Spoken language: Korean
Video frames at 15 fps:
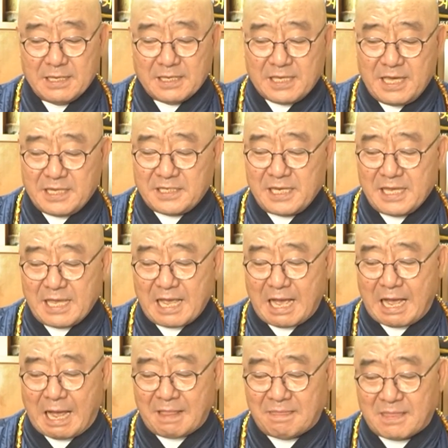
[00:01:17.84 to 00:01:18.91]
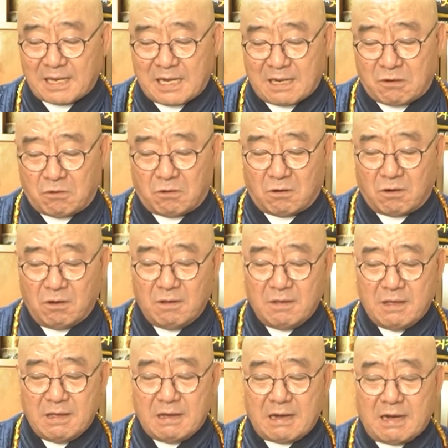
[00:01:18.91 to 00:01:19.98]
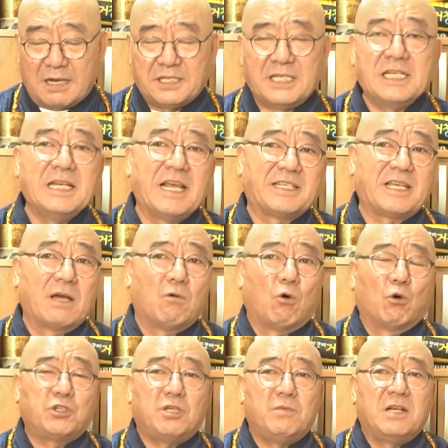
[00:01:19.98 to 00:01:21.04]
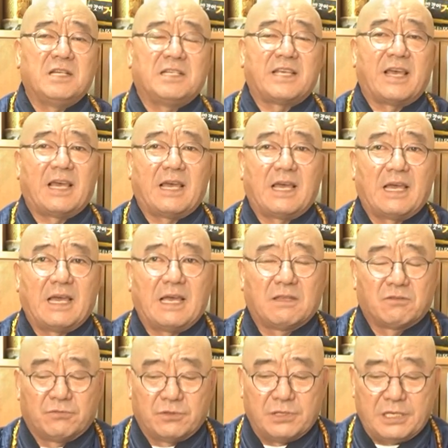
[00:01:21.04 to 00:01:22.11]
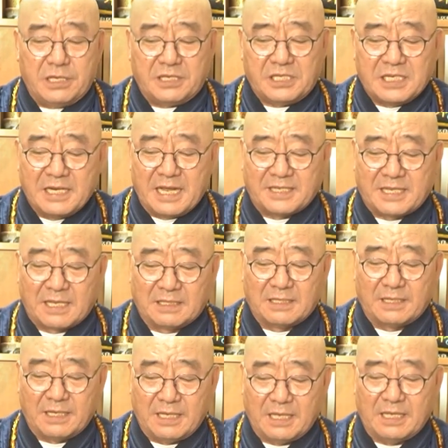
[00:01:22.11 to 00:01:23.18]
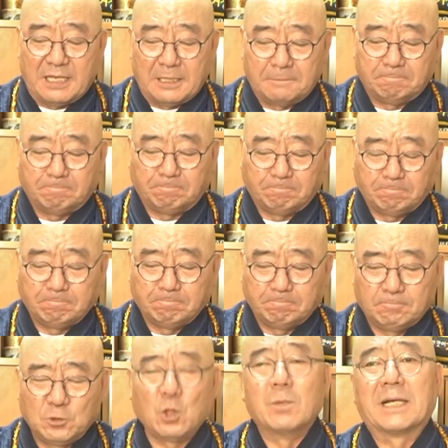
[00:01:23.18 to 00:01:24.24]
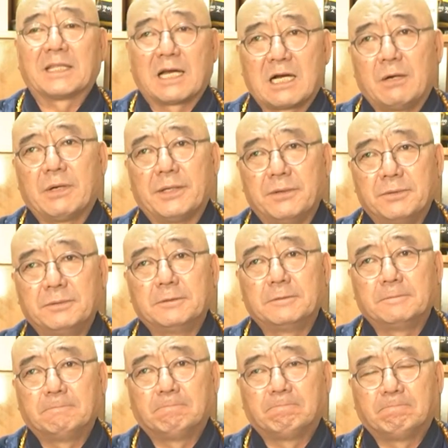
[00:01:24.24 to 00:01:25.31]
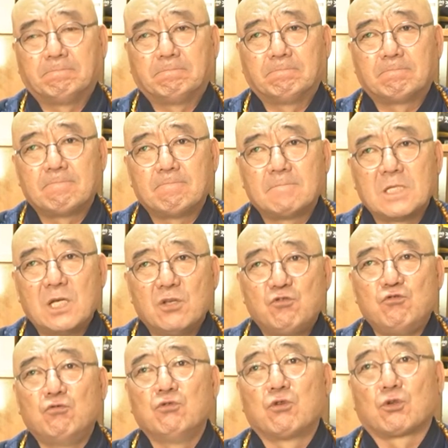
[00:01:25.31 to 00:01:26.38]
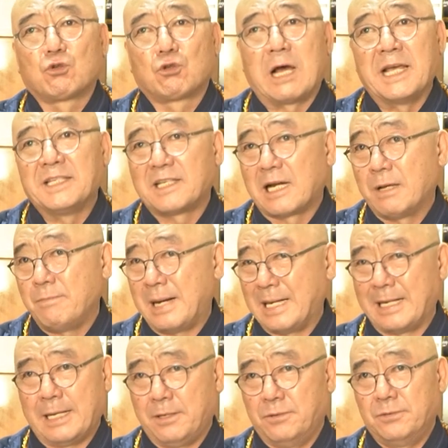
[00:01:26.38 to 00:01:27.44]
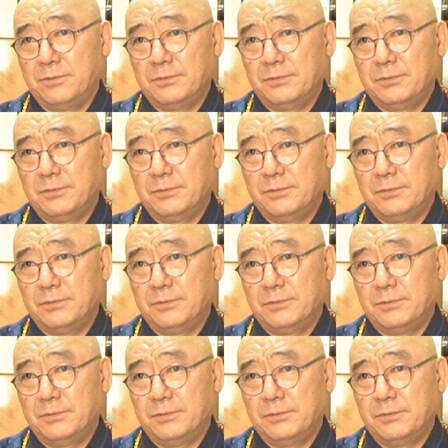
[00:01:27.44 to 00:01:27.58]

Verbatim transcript: 기회생이 안타깝고 아, 신혜생 51세 이 신혜생들이 좀 안타까워요 중도소도 아닌 사람이 많아요